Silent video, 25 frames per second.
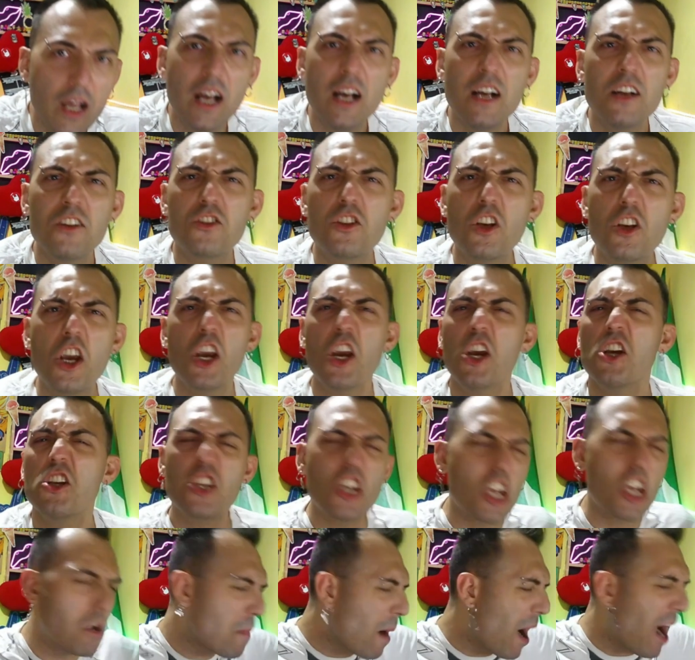Sì,
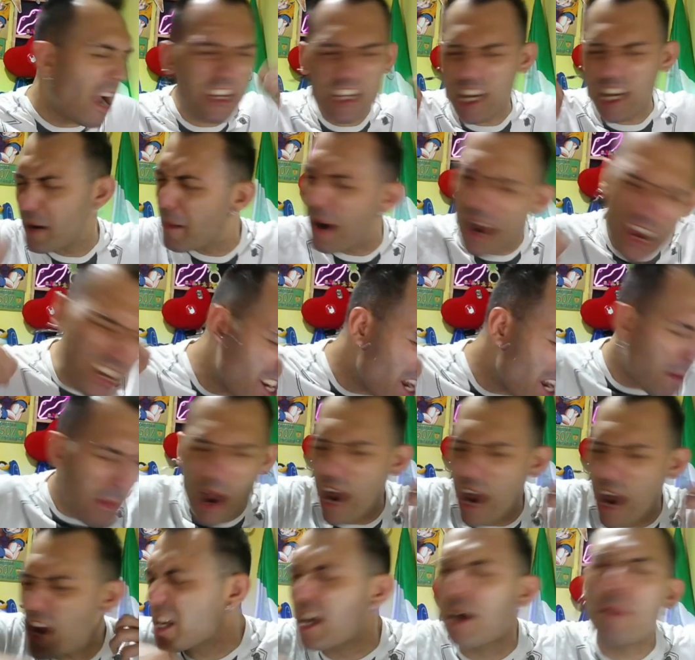sì, magna, magna,
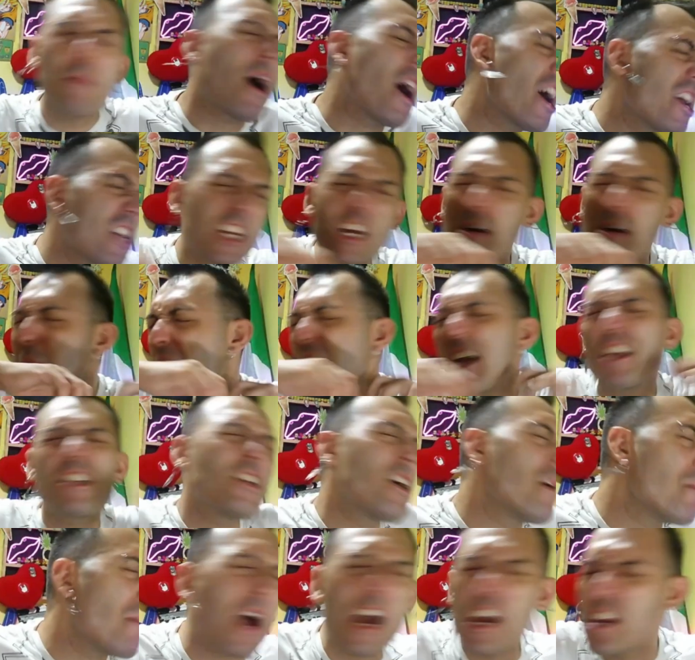magna, magna,
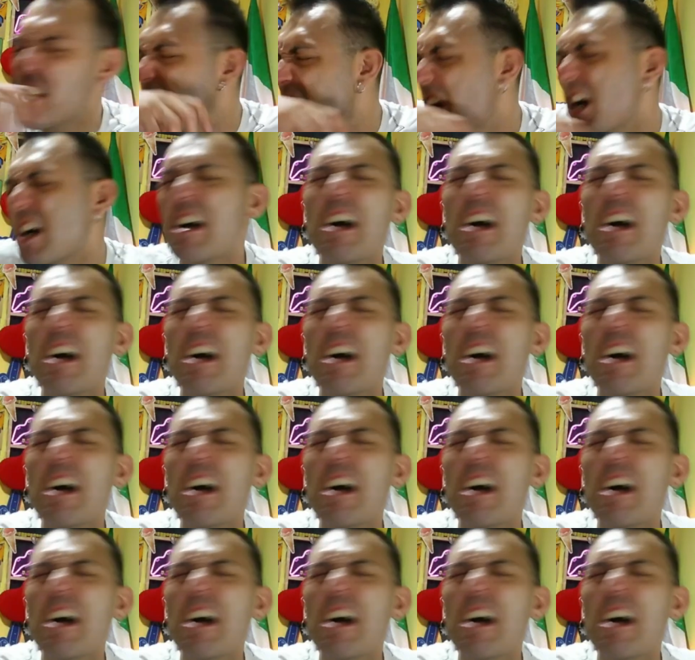magna, magna.